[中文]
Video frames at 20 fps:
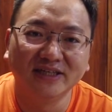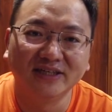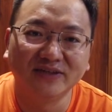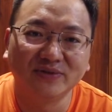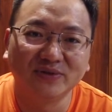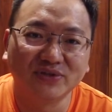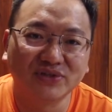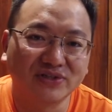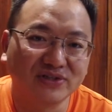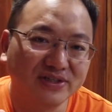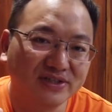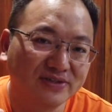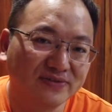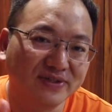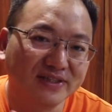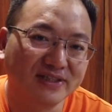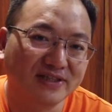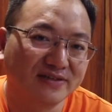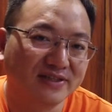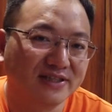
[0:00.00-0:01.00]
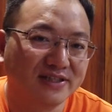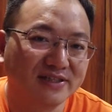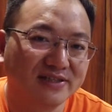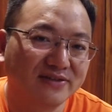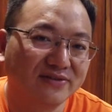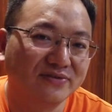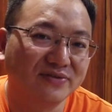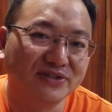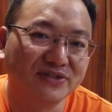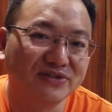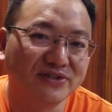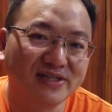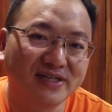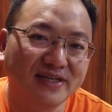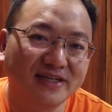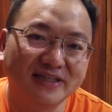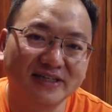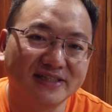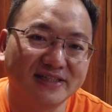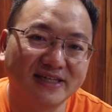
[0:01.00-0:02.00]
然后早上吃完早餐之后，我就在
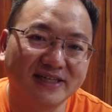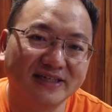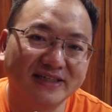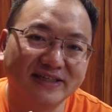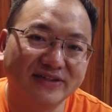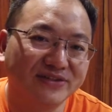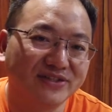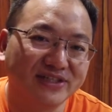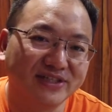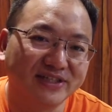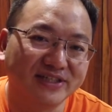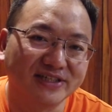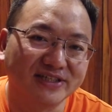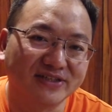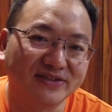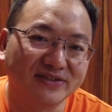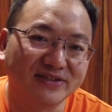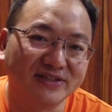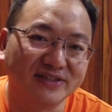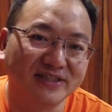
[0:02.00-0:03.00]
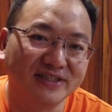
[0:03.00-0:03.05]
那里站了六七个小时，